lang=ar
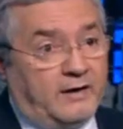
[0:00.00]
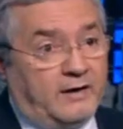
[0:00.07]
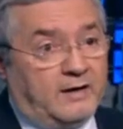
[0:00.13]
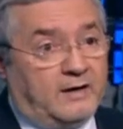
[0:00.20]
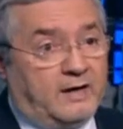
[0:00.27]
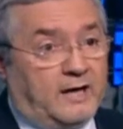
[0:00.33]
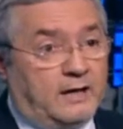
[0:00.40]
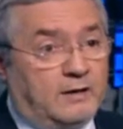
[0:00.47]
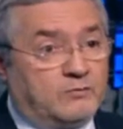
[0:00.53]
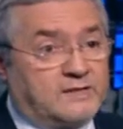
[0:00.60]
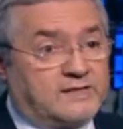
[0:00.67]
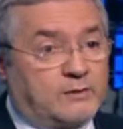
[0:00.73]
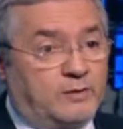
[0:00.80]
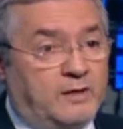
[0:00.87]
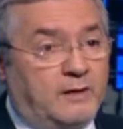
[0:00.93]
لا على
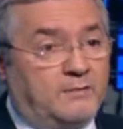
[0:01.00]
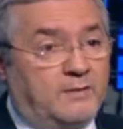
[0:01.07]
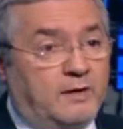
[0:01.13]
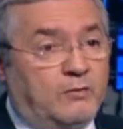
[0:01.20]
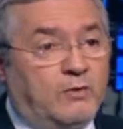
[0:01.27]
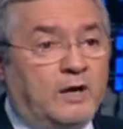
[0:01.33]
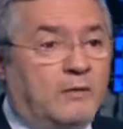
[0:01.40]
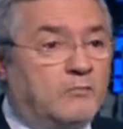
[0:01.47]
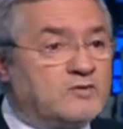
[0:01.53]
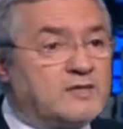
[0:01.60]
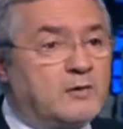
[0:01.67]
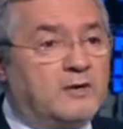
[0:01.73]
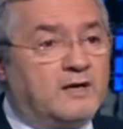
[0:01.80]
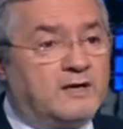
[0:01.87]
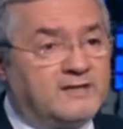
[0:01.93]
المستوى الامني ولا على
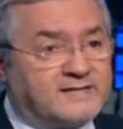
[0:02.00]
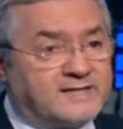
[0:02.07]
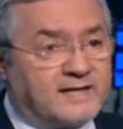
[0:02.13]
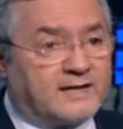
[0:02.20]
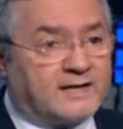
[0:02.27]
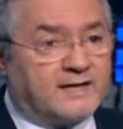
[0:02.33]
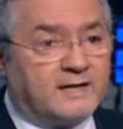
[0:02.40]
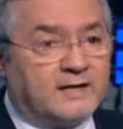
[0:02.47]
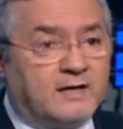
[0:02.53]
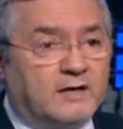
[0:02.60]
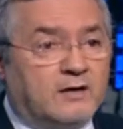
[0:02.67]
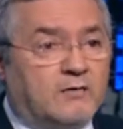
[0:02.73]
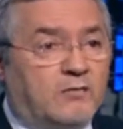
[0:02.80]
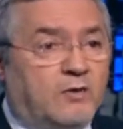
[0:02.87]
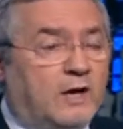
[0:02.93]
المستوى الانساني
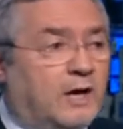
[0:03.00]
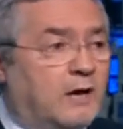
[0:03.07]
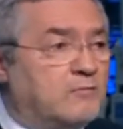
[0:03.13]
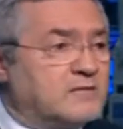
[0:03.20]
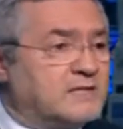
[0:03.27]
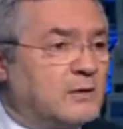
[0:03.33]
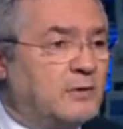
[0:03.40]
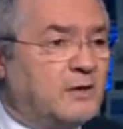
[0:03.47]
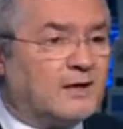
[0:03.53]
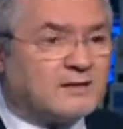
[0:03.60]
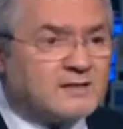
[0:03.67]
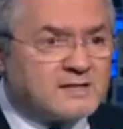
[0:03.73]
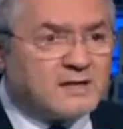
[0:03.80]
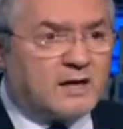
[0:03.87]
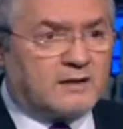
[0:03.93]
ولا على المستوى
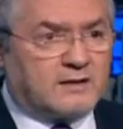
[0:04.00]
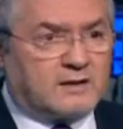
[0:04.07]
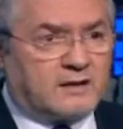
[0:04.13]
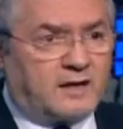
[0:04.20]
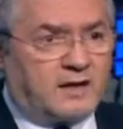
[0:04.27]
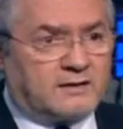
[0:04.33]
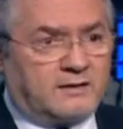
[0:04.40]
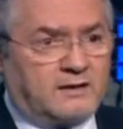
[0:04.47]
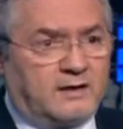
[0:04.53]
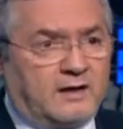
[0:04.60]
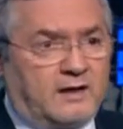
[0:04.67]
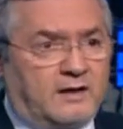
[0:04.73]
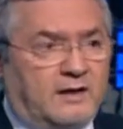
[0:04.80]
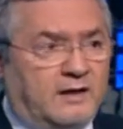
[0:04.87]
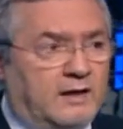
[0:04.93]
الاقتصادي حتى طبعا.
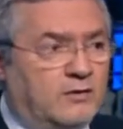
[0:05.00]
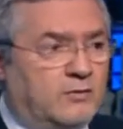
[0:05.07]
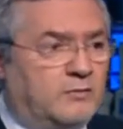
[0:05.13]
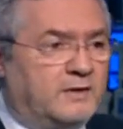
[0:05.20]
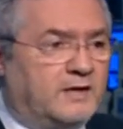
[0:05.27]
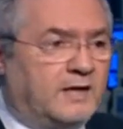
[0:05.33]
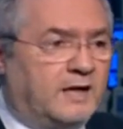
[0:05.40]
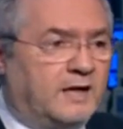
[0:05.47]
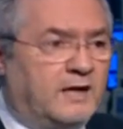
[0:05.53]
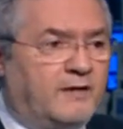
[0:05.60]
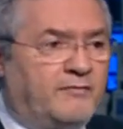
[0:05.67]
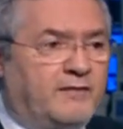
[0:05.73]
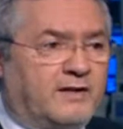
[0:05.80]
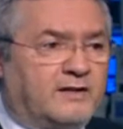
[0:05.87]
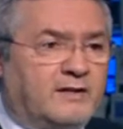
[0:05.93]
يعني لانه بالنهايه
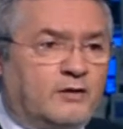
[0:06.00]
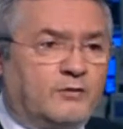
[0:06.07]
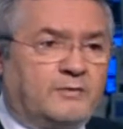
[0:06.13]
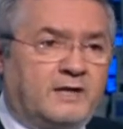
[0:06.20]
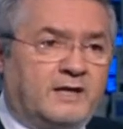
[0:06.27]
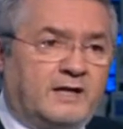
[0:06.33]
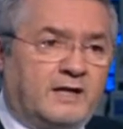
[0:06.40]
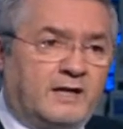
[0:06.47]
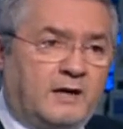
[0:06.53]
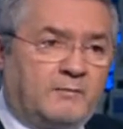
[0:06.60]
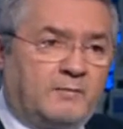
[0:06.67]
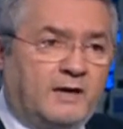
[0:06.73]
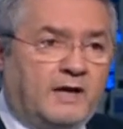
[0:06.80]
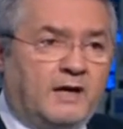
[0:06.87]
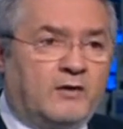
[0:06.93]
في كثير لبنانيين عم
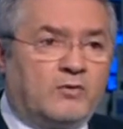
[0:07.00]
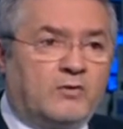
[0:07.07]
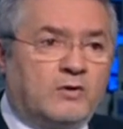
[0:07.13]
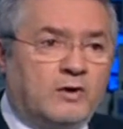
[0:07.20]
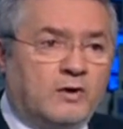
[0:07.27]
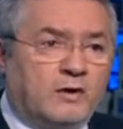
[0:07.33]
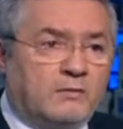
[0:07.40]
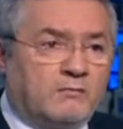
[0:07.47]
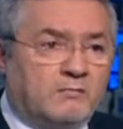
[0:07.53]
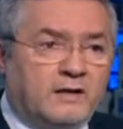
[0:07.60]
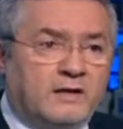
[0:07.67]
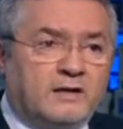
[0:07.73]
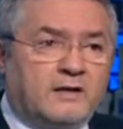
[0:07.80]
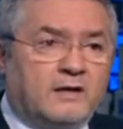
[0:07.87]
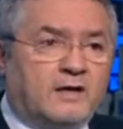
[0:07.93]
بيعانوا
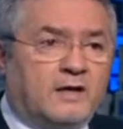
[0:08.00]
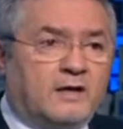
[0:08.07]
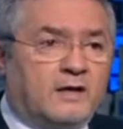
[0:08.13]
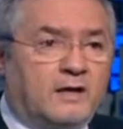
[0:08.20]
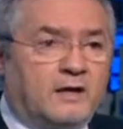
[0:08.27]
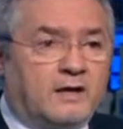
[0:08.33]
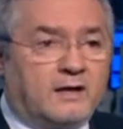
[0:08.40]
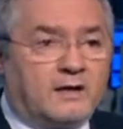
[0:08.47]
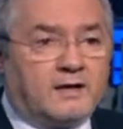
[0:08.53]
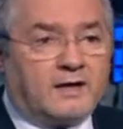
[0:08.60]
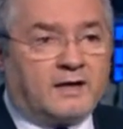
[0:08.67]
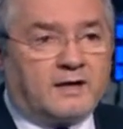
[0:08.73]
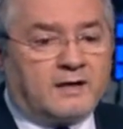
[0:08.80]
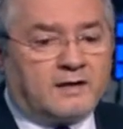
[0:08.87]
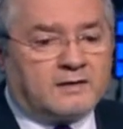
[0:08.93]
من, من فرص العمل
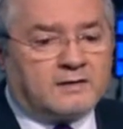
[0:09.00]
يعني